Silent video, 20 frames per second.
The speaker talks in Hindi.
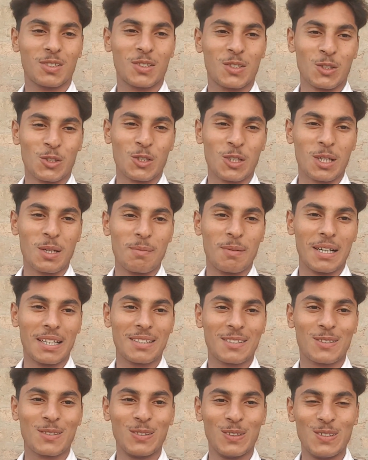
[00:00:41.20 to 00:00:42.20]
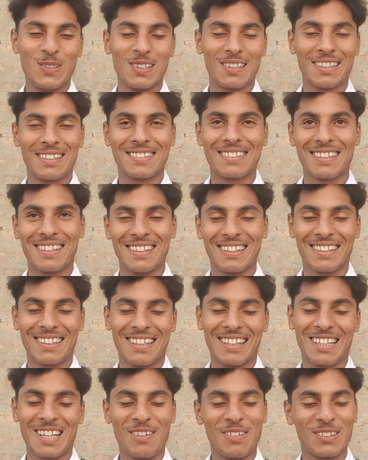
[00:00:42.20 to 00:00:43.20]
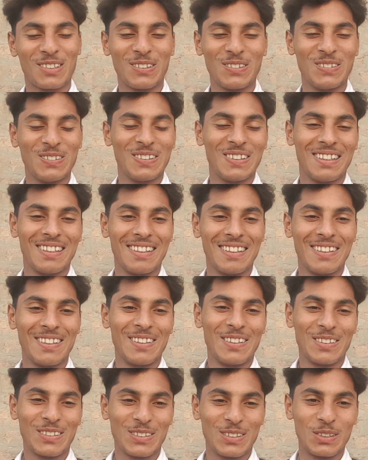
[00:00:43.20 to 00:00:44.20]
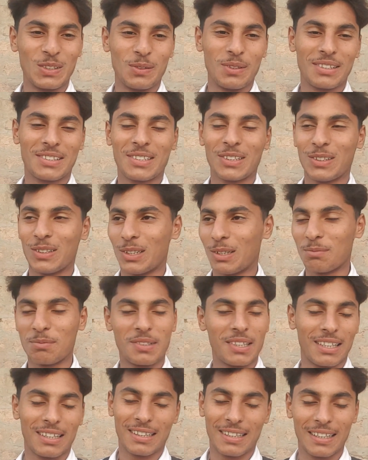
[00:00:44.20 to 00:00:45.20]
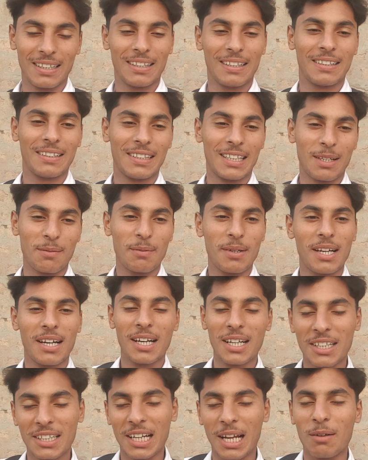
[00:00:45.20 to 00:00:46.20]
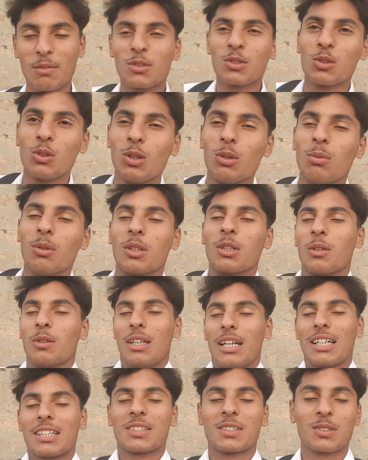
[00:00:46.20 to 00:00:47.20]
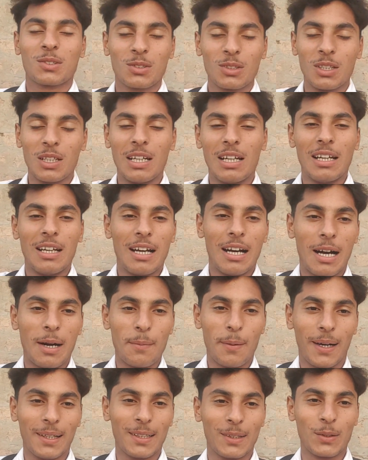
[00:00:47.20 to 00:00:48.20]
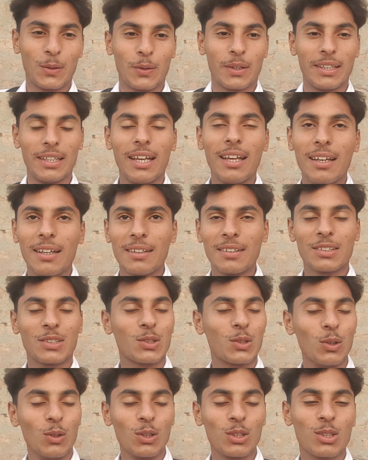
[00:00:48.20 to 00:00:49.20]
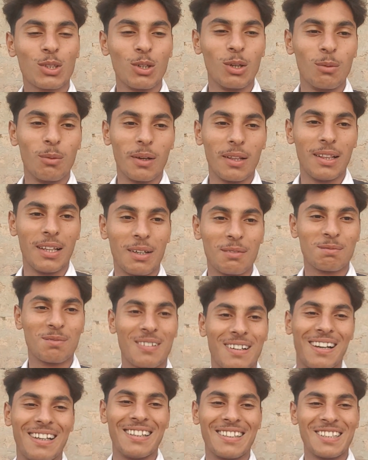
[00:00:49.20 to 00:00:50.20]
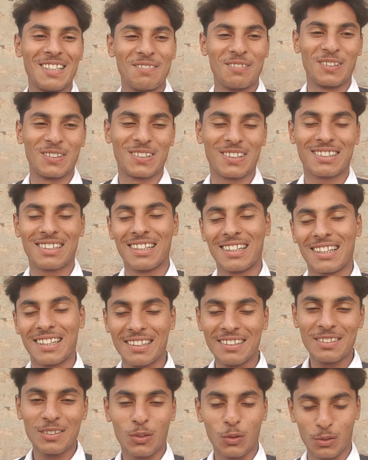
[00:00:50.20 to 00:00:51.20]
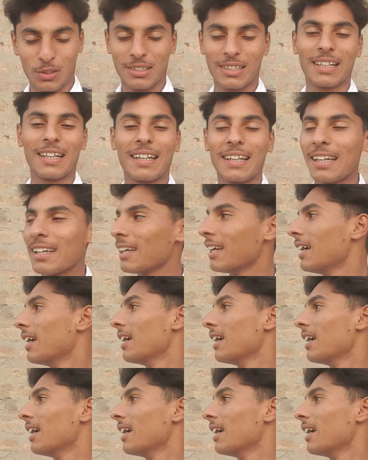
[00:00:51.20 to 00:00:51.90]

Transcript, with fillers: छुट्टी के बाद स्कूल जाना सर लग रहा है क्या बताऊँ तो बस चलो अब चलते हैं यार मैं हर टाइम स्कूल बोलता हूँ यार अब आदत होगी स्कूल स्कूल बोलना आप कॉलेज नहीं बोल सकते लेकिन कुछ करेंगे